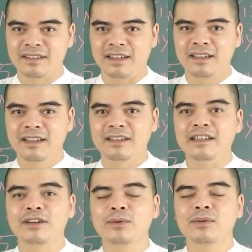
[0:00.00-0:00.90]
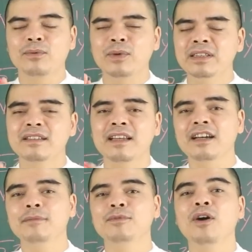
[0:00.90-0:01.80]
Đấy, để được quý nhân Thái
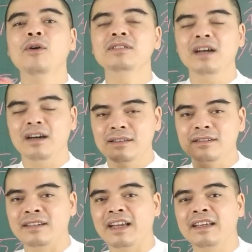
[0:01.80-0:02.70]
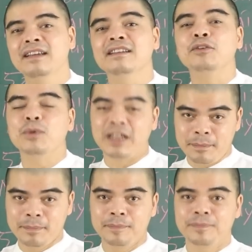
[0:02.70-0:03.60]
Âm nó hỗ trợ từ nay đến cuối năm.
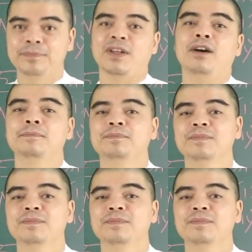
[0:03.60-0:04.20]
Đó.